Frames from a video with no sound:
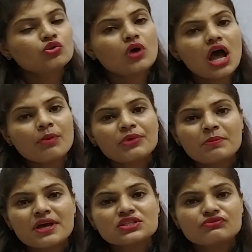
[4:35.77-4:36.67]
तो आपके
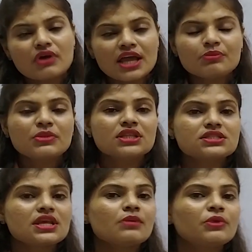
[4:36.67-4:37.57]
पास फाइव
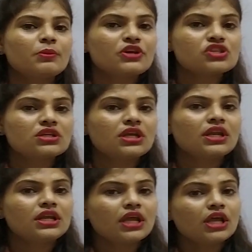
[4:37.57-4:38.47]
मंथ्स हैं प्रिपरेशन के
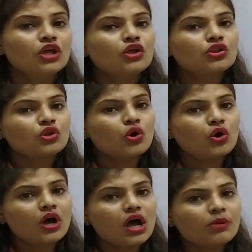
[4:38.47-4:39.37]
लिए तो
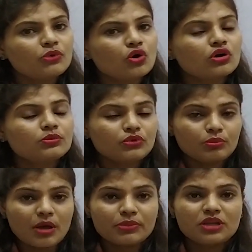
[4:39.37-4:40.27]
आप लोग
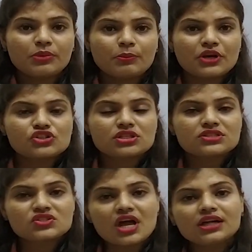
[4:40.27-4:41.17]
अपनी प्रिपरेशन
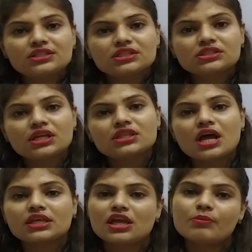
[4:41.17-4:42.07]
स्टार्ट कर दें
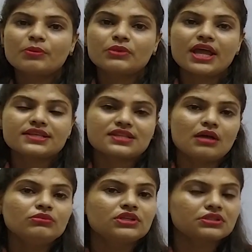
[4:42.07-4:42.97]
ताकि आप अपना
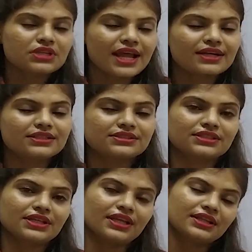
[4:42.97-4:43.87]
एग्जाम क्रैक कर
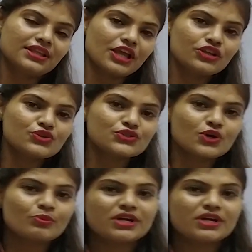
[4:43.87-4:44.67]
सकें थैंक यू सो